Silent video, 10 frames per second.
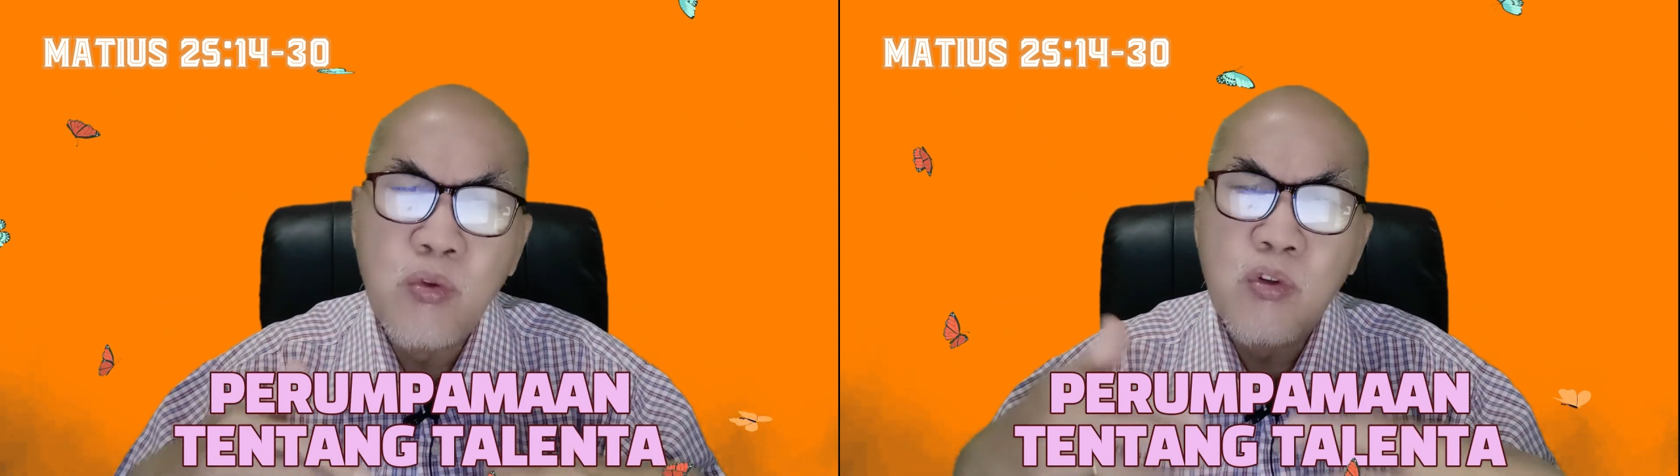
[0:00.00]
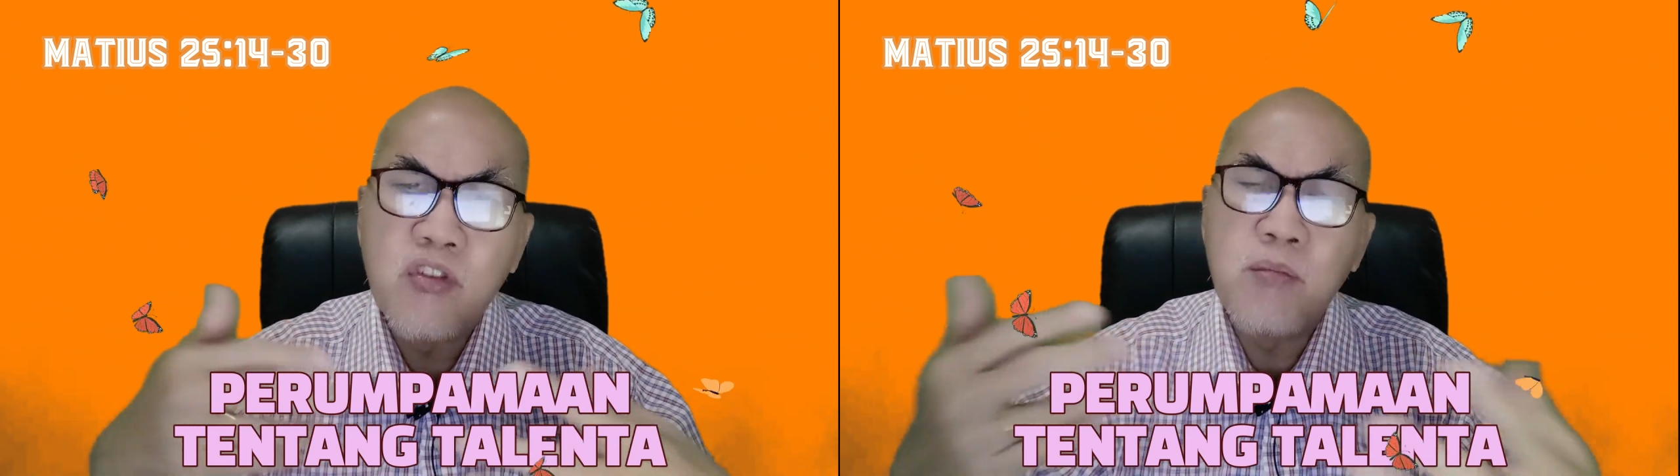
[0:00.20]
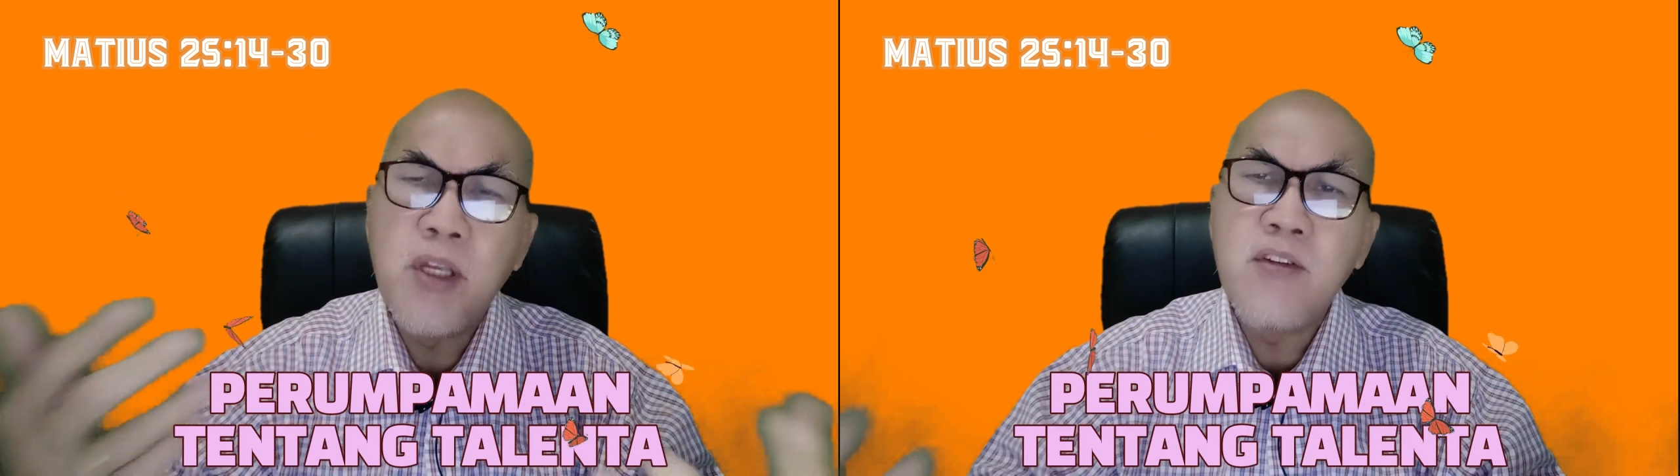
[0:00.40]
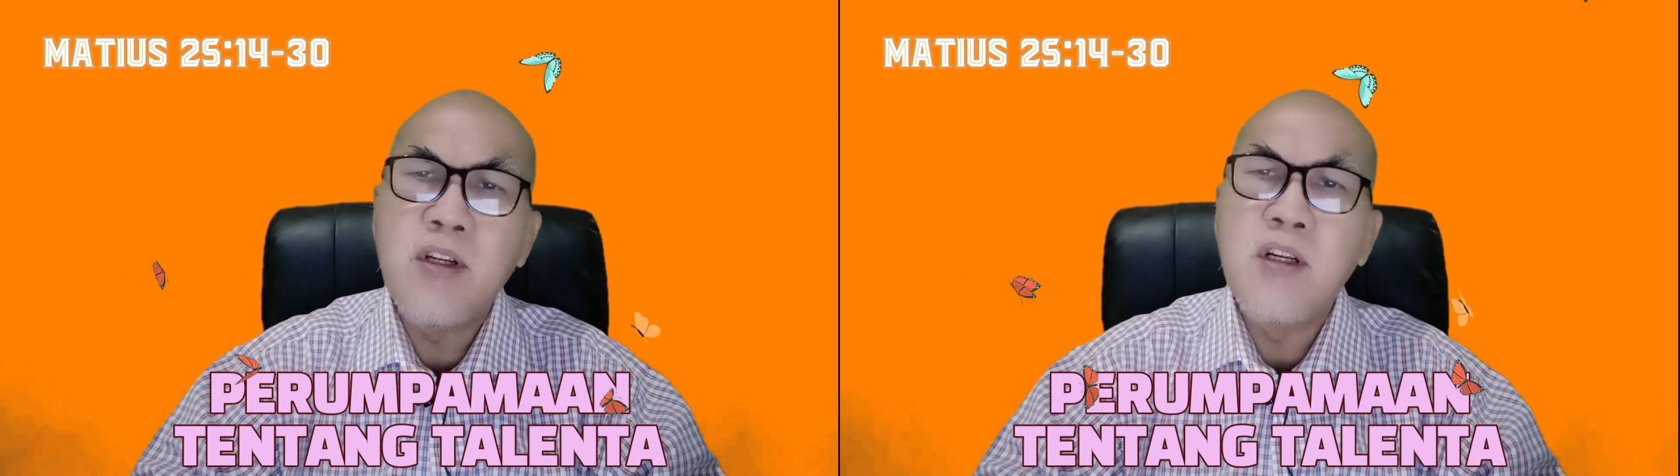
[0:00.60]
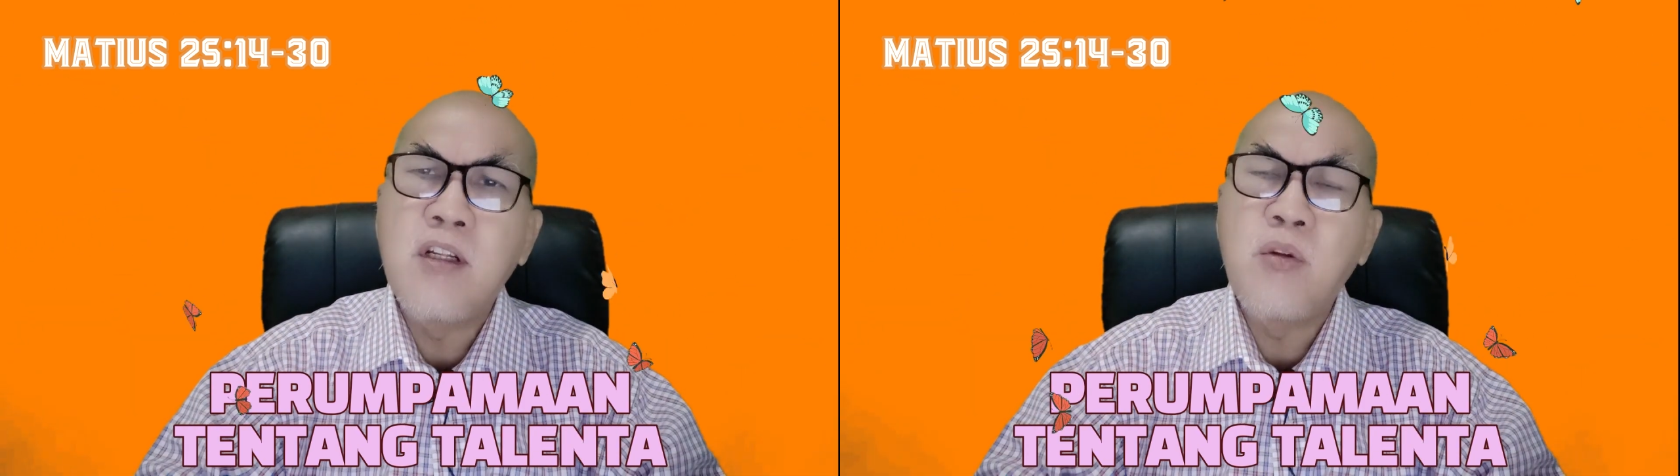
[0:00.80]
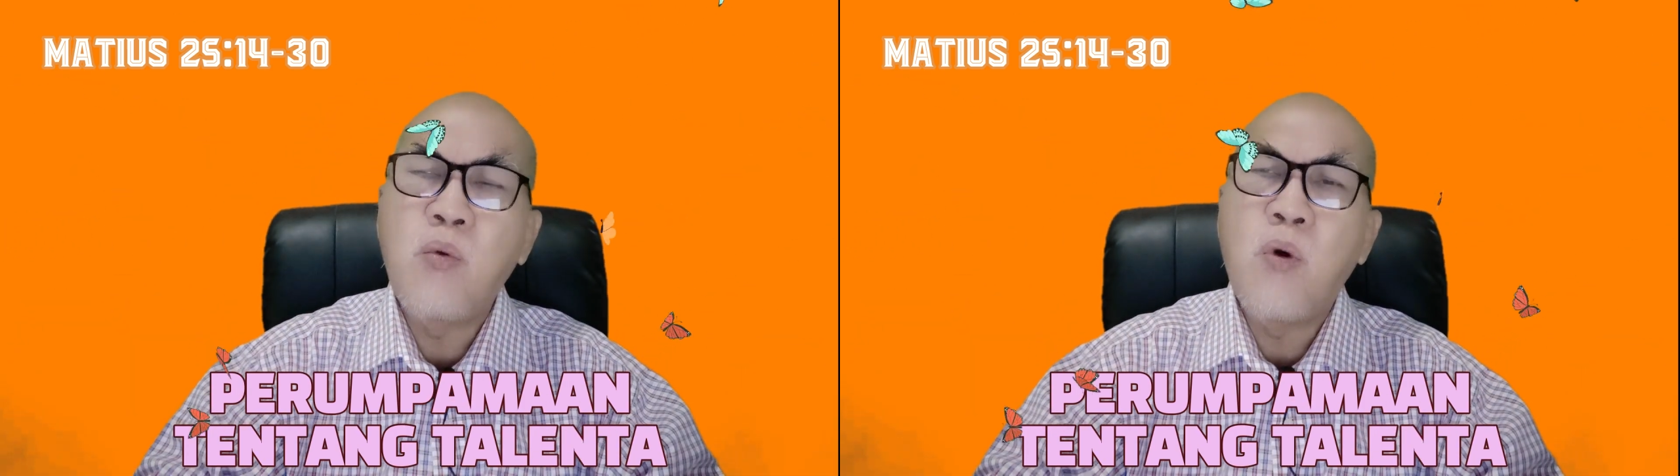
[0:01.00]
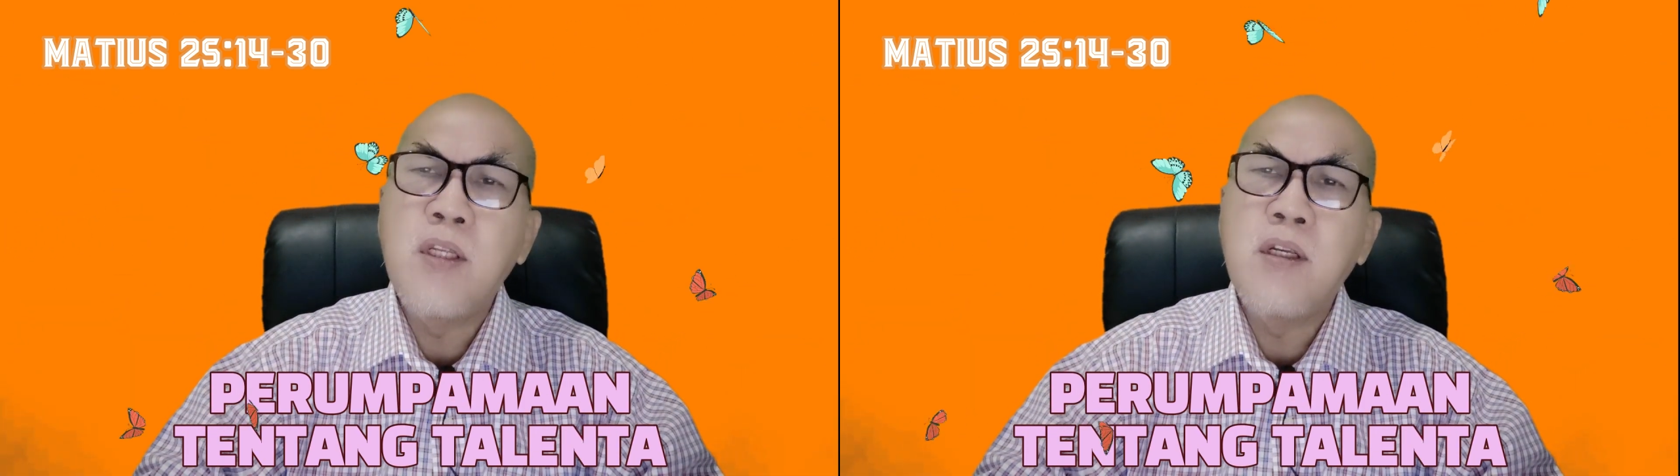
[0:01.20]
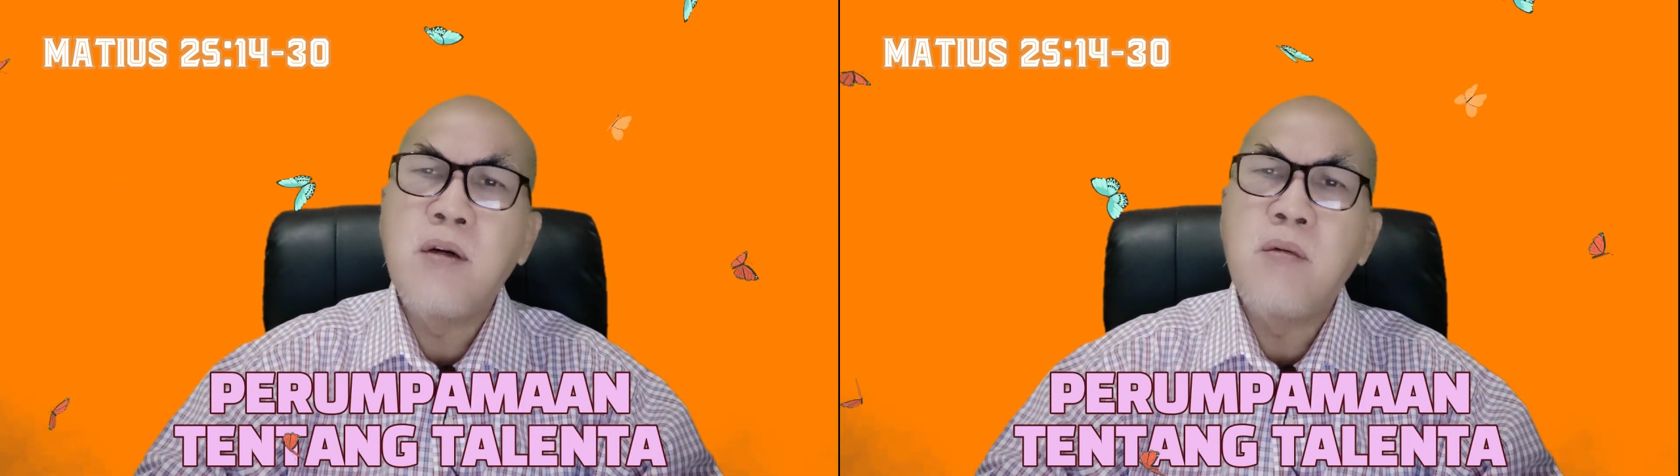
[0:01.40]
duduk semeja dengan tuannya.